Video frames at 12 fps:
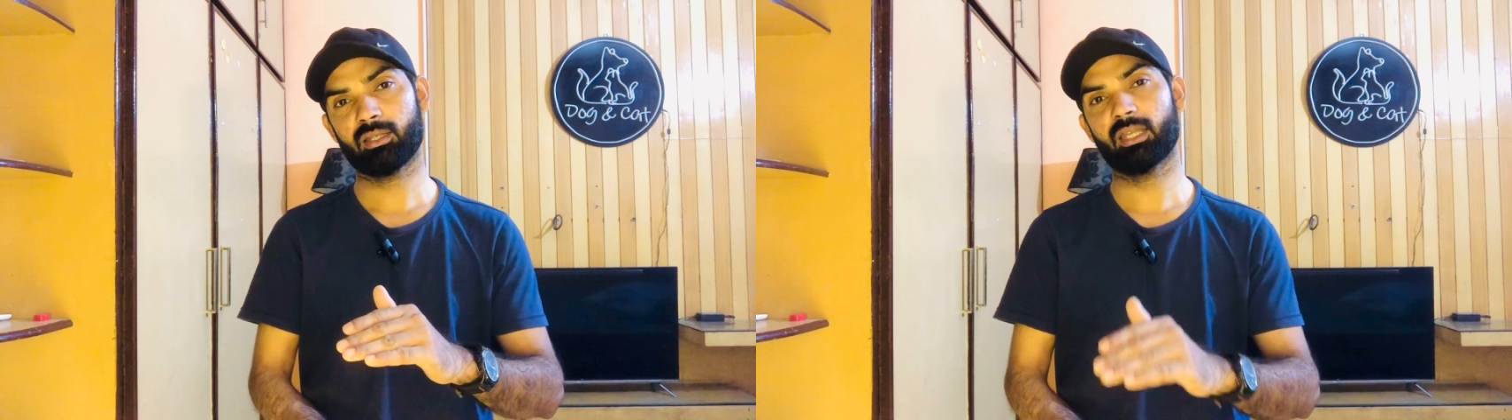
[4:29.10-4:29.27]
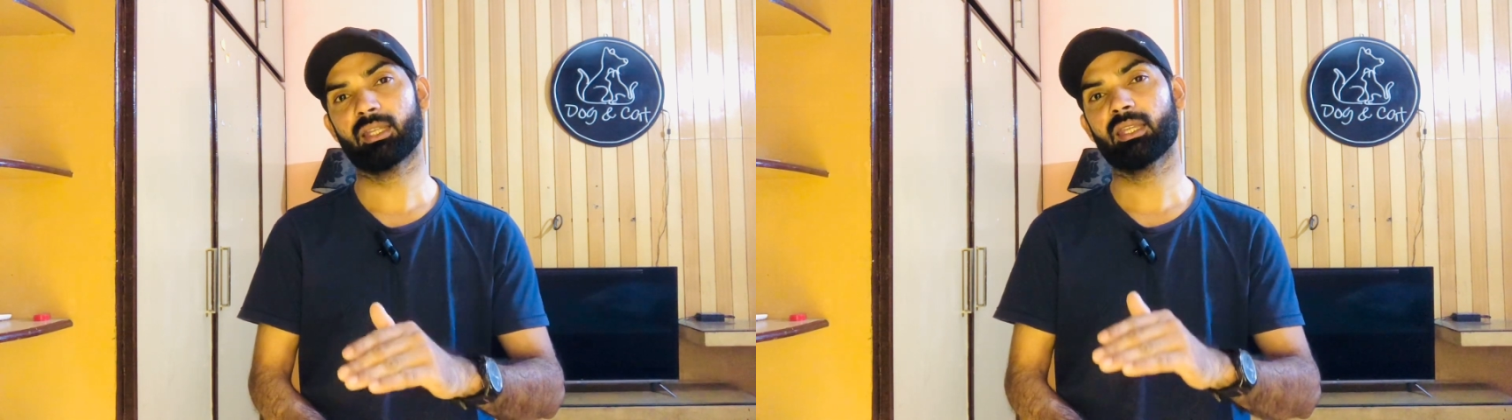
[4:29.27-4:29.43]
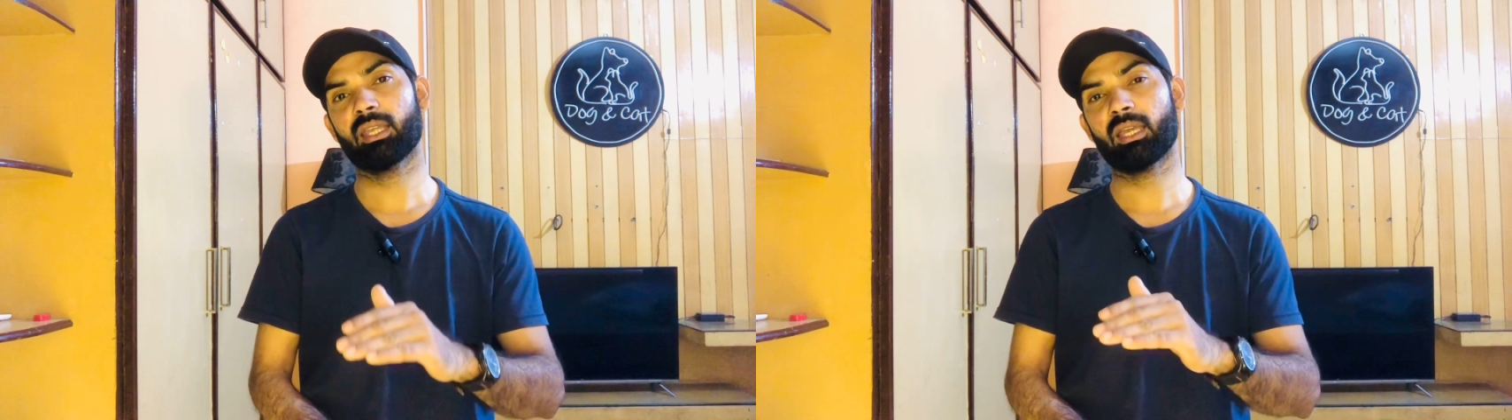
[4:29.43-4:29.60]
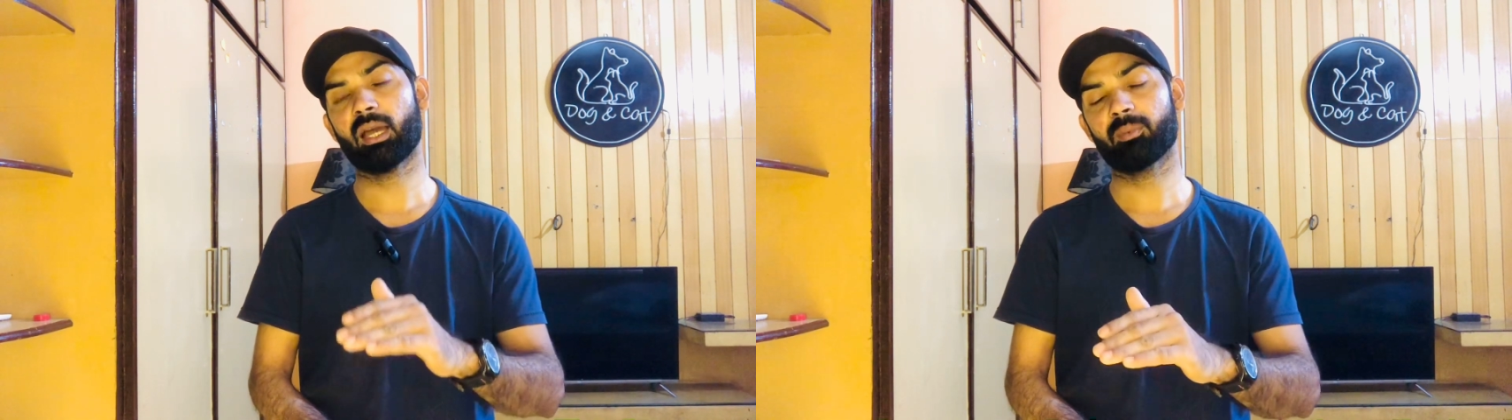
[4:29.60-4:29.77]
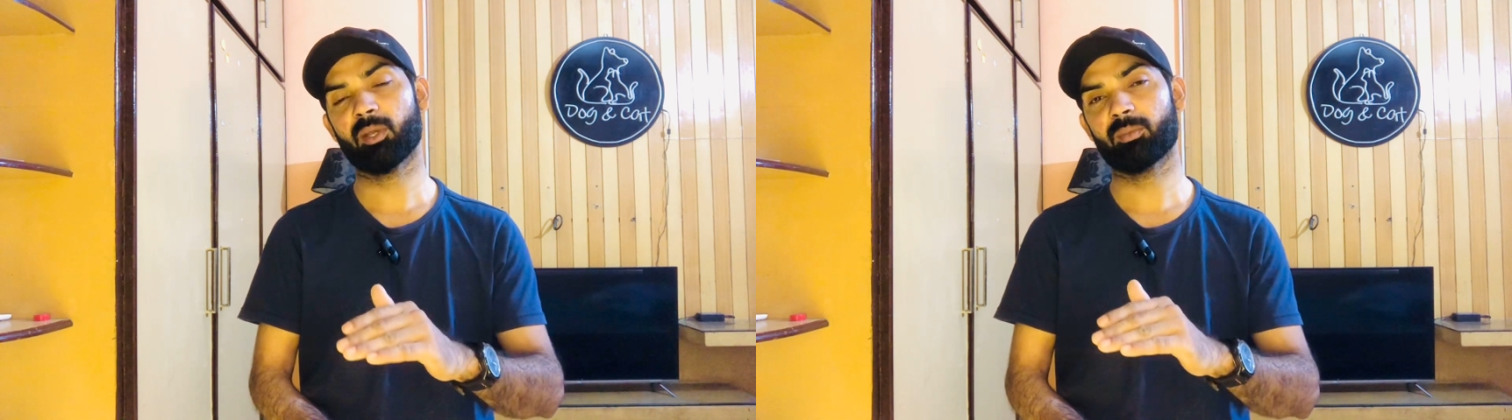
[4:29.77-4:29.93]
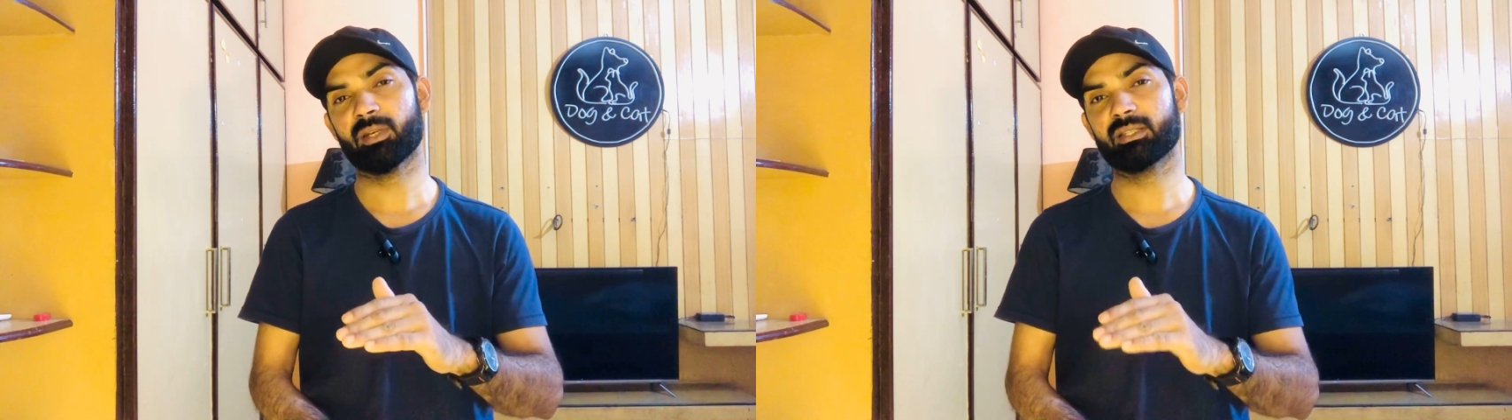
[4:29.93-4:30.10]
देखना है कि
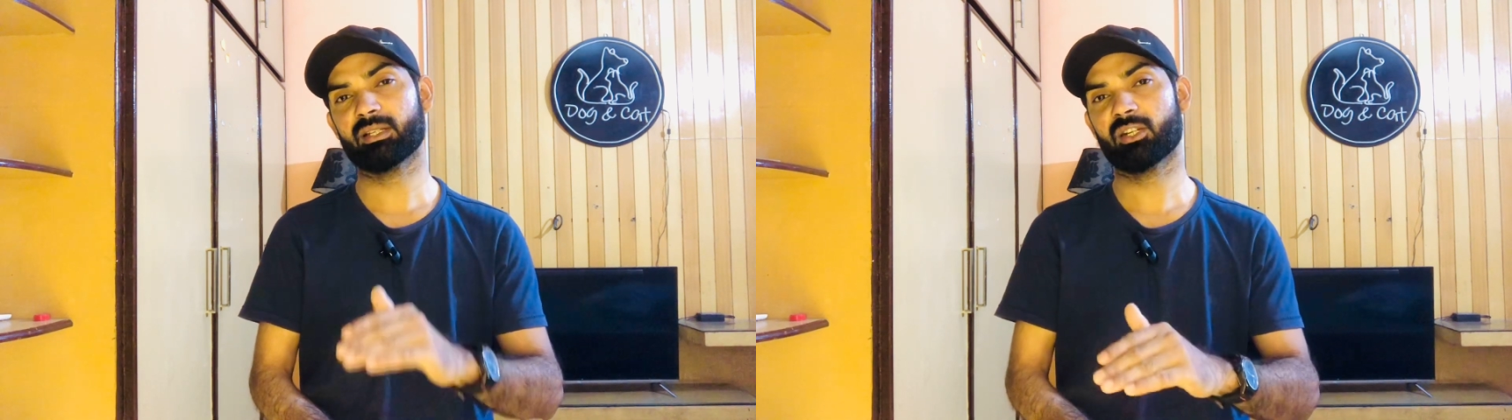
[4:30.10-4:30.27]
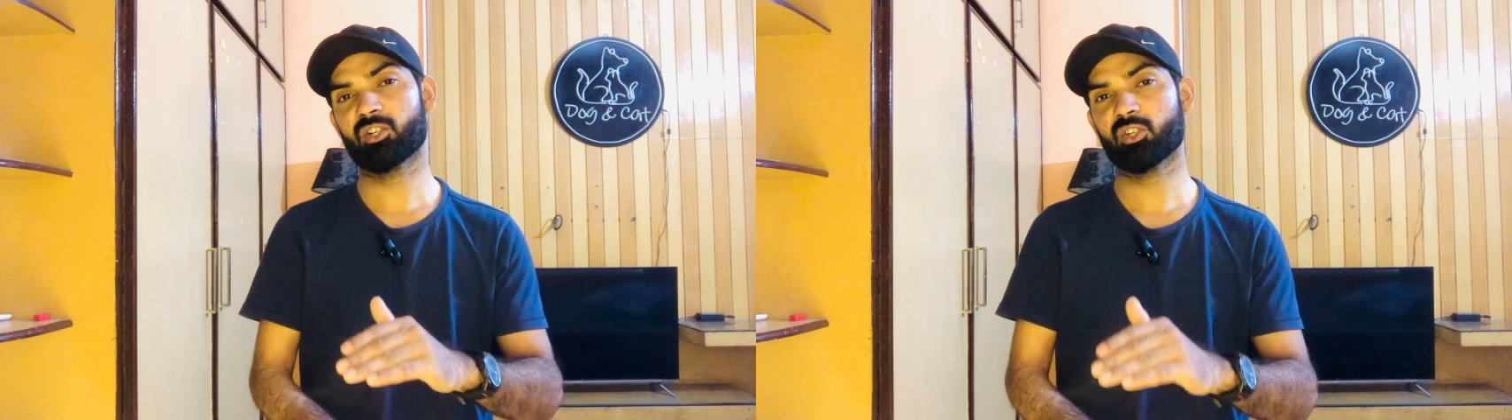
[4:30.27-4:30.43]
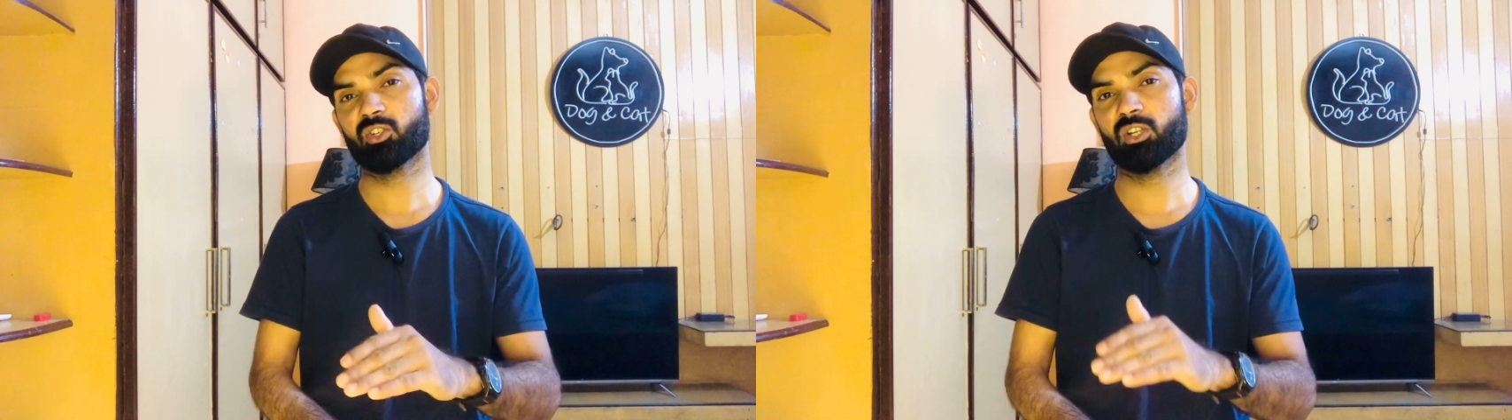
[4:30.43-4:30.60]
आपके पास लिटर